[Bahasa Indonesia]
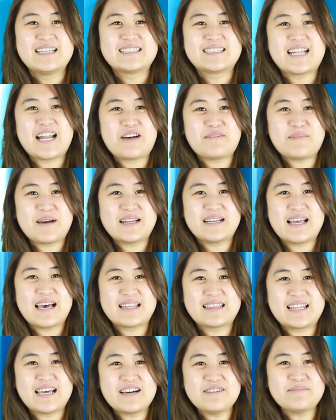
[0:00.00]
Selamat
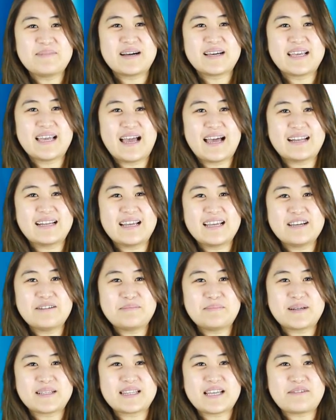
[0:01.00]
datang bagi Anda
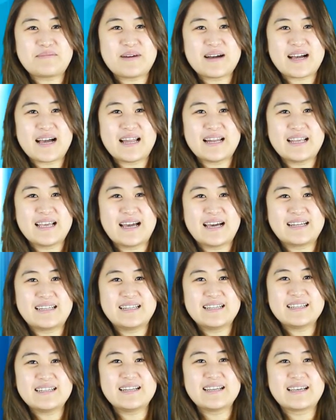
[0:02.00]
yang pertama kali
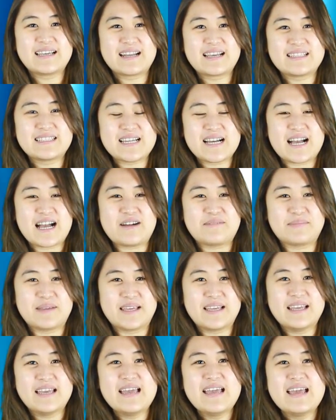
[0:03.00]
hadir di gereja
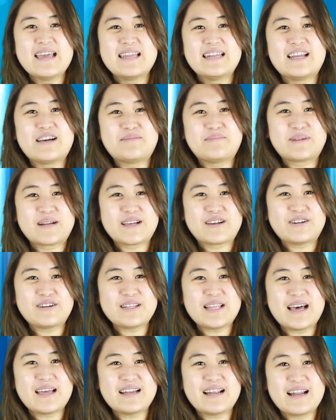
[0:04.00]
kami. Dan berikut
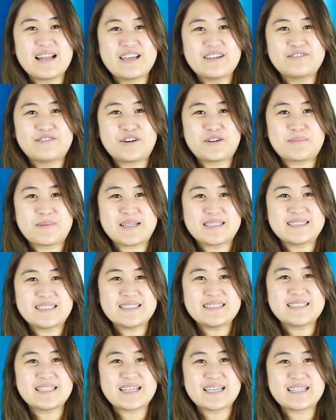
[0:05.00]
adalah
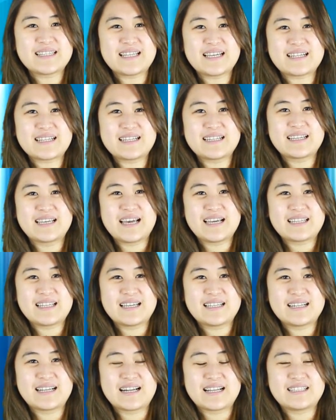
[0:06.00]
informasi sekitar
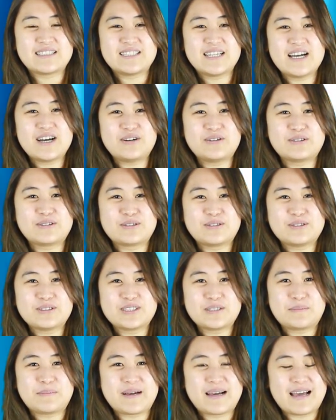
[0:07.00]
kegiatan gereja untuk
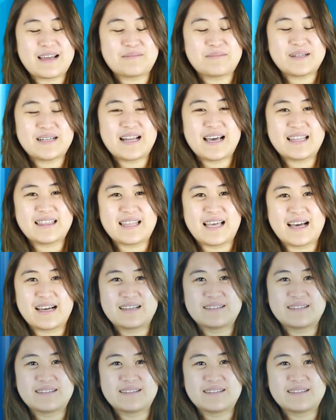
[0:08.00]
sepekan mendatang.